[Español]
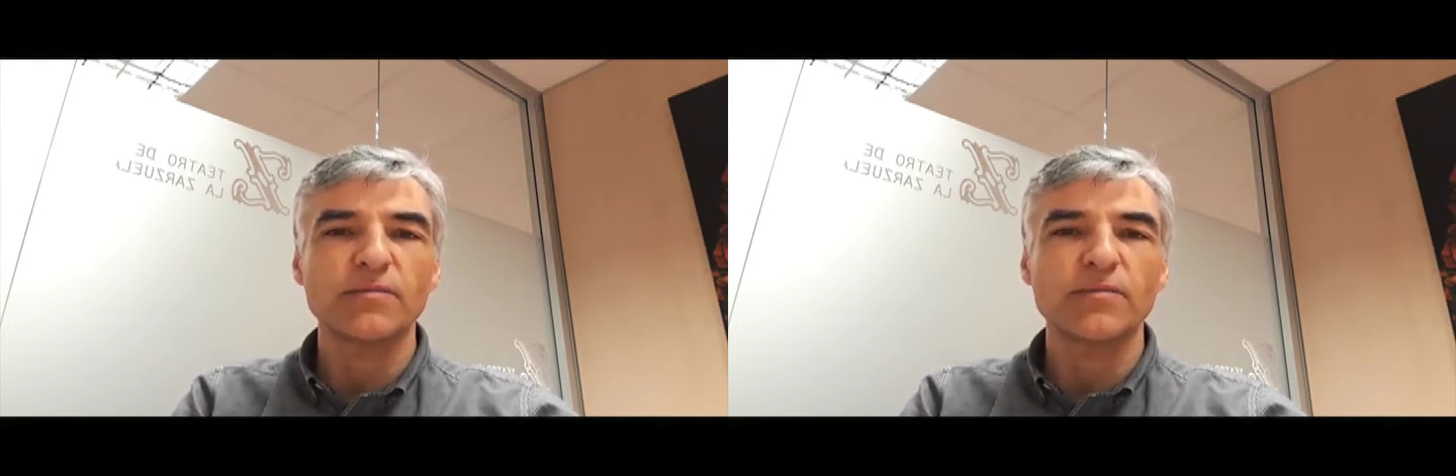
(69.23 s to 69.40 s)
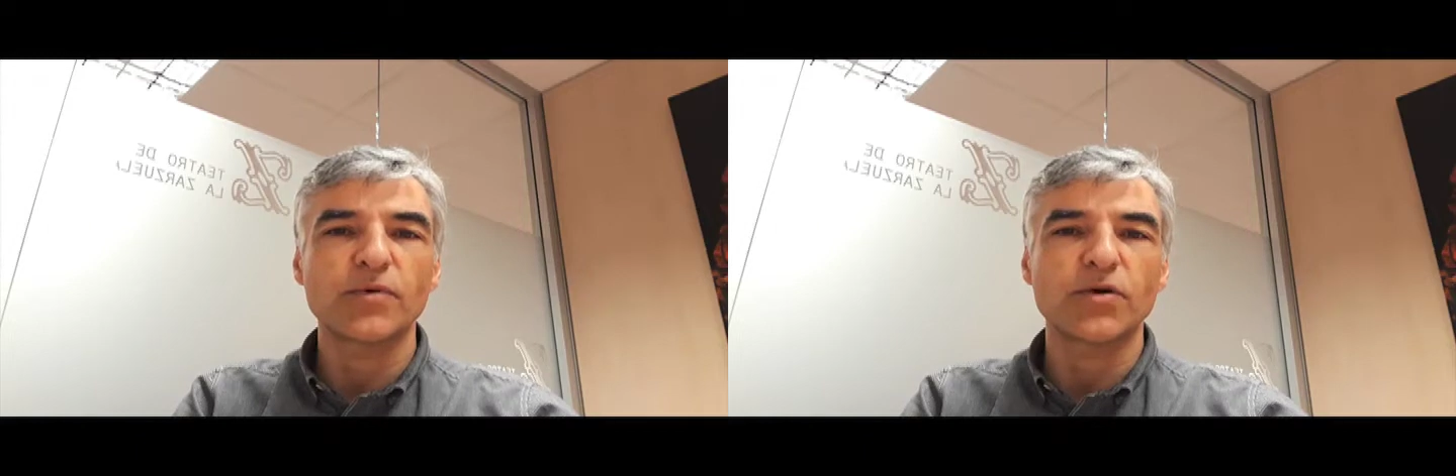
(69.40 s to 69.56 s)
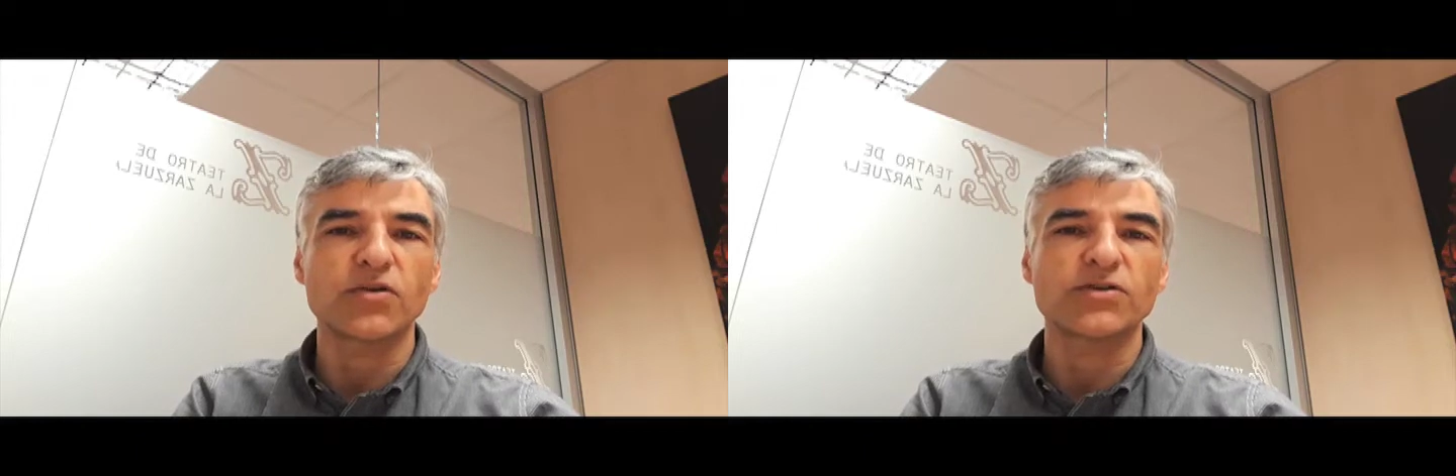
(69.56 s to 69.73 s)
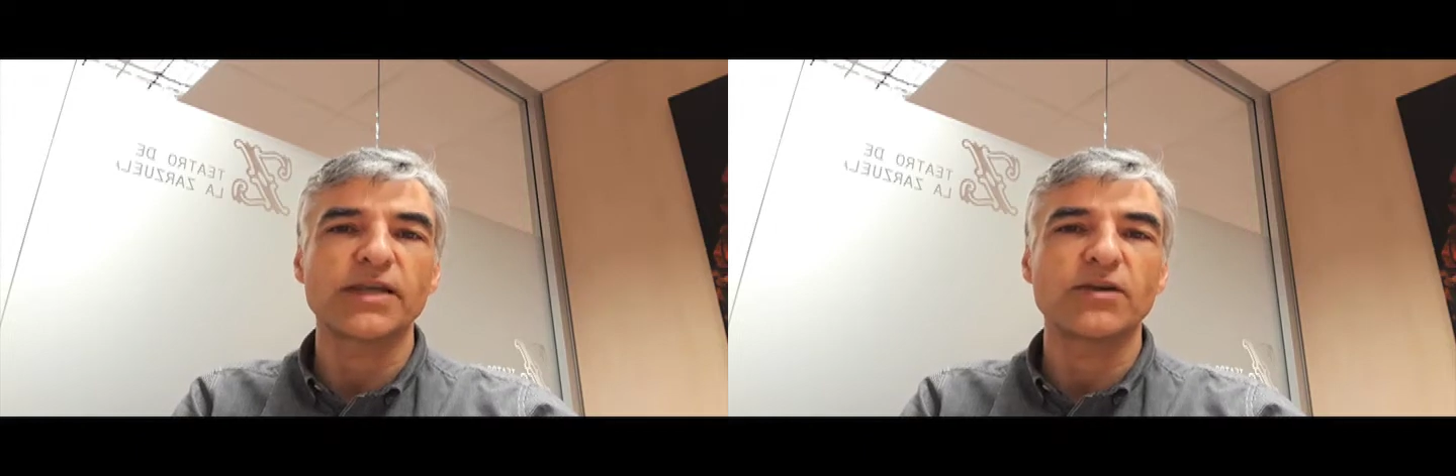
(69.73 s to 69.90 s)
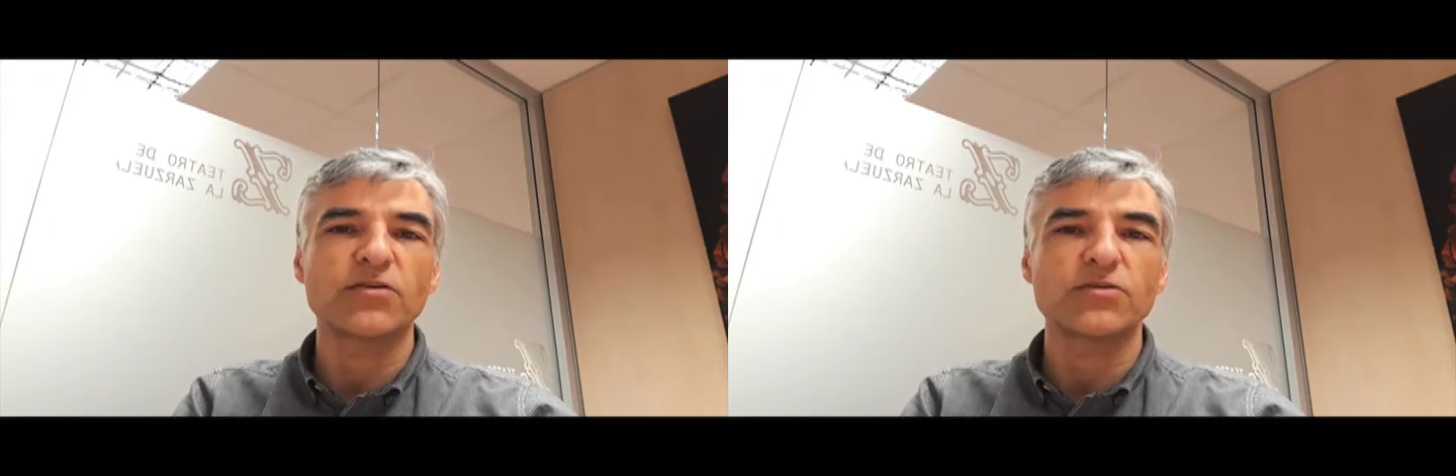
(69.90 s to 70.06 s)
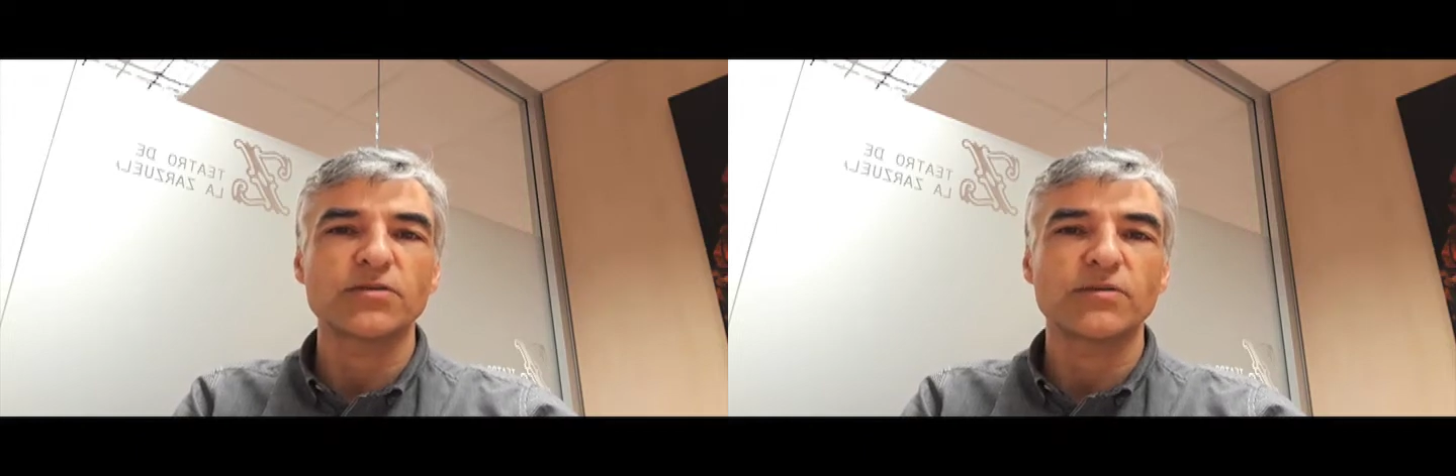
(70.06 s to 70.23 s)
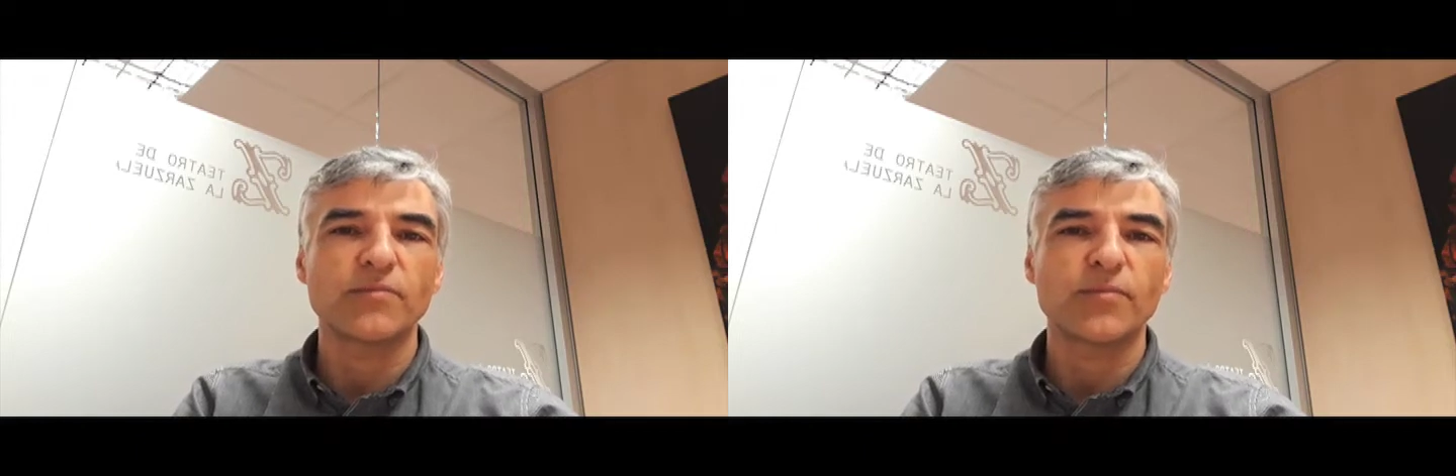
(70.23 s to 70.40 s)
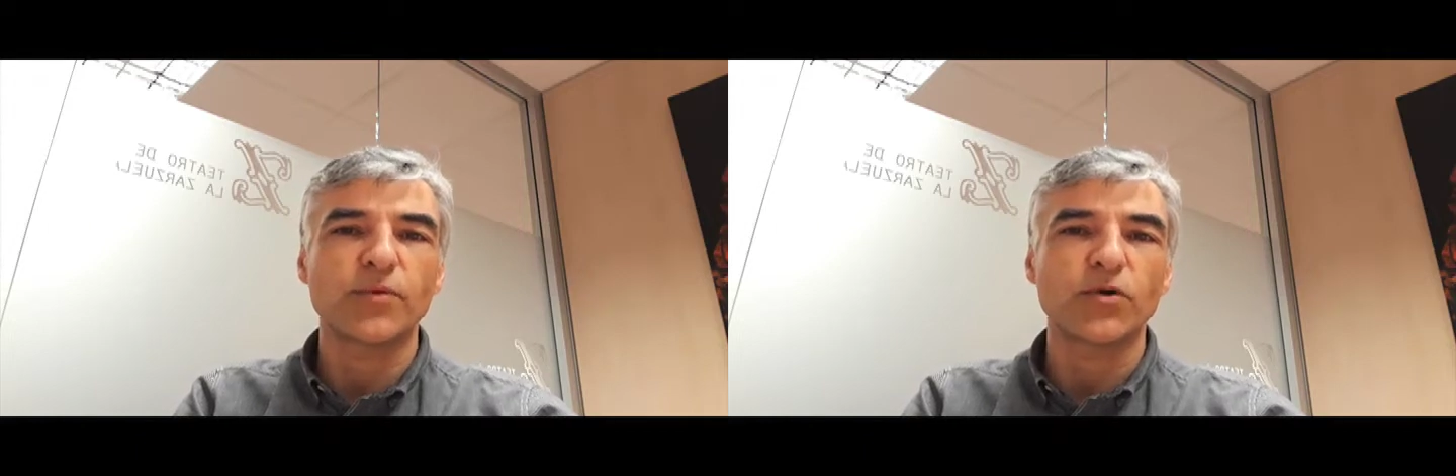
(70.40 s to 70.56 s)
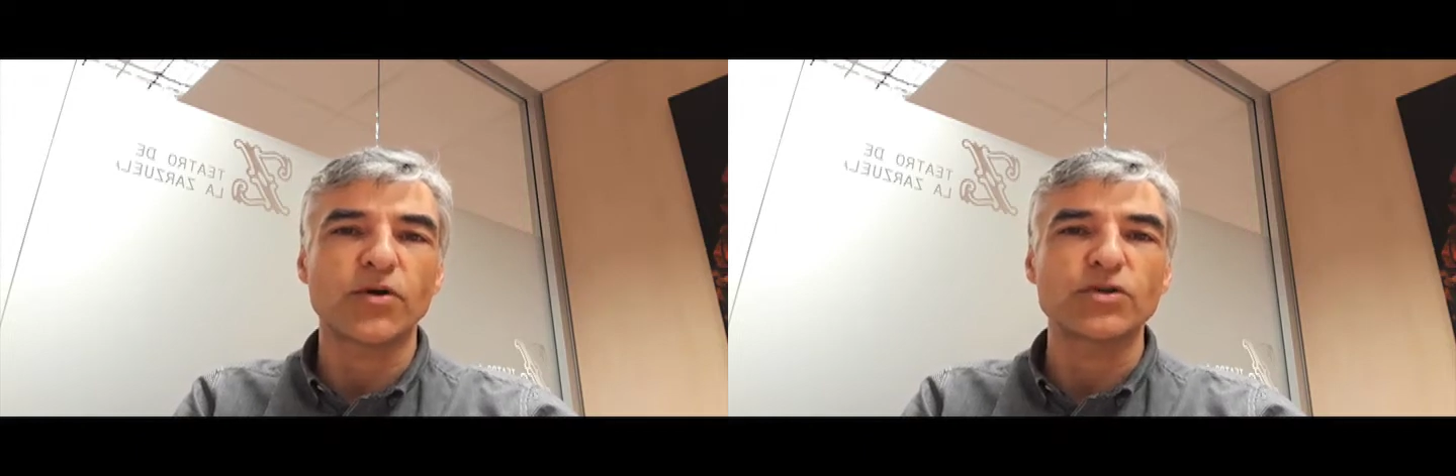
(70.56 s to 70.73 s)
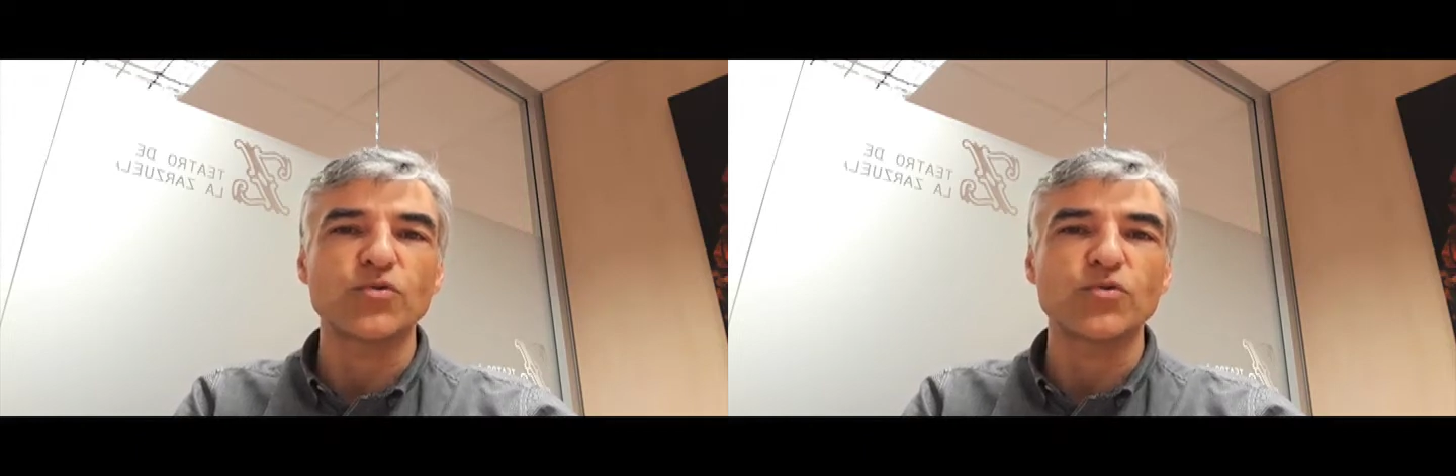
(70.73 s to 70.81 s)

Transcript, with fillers: por los celos, por lo que